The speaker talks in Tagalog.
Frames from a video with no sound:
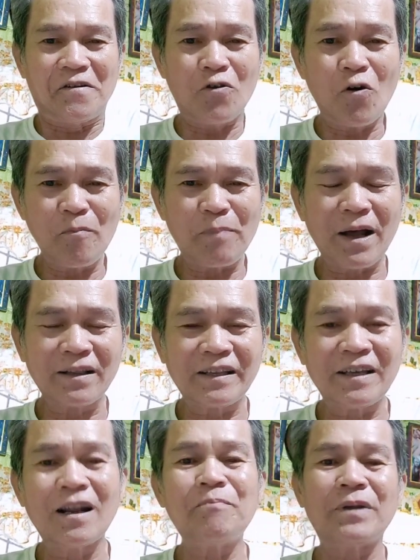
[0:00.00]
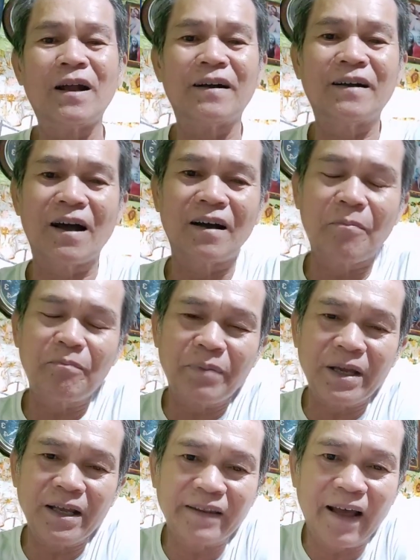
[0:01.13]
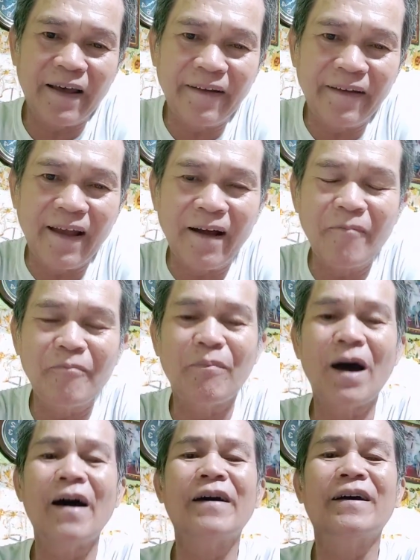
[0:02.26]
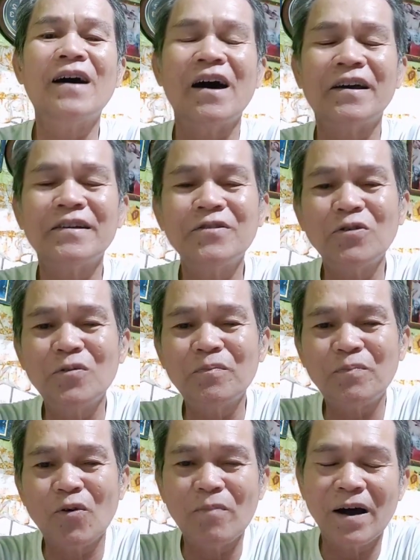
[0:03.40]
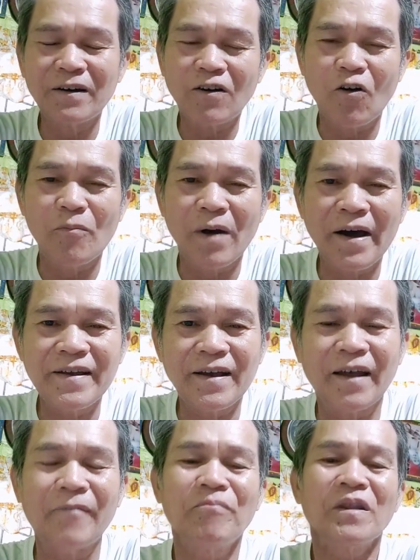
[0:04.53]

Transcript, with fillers: yung parte na pinagkakapitan ng baga yon po mga kababayan